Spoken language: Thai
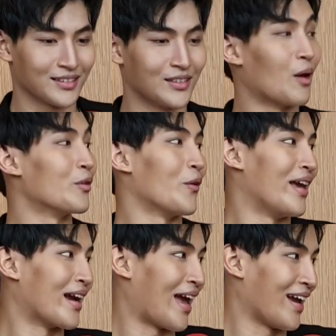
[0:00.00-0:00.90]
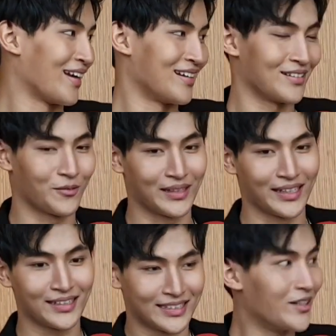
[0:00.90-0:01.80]
คือเราเป็นตัวเองไงวัน
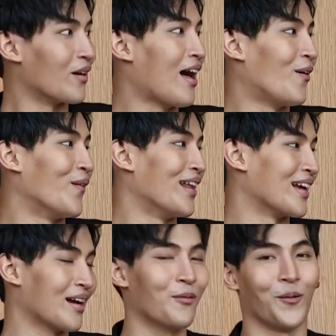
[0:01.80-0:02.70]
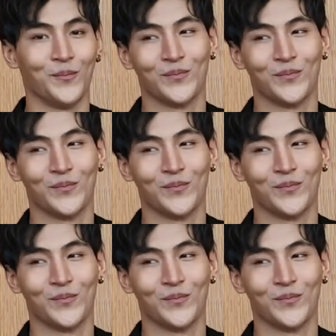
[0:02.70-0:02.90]
นี้คือที่ของเราอะไรอย่างเงี้ยครับผม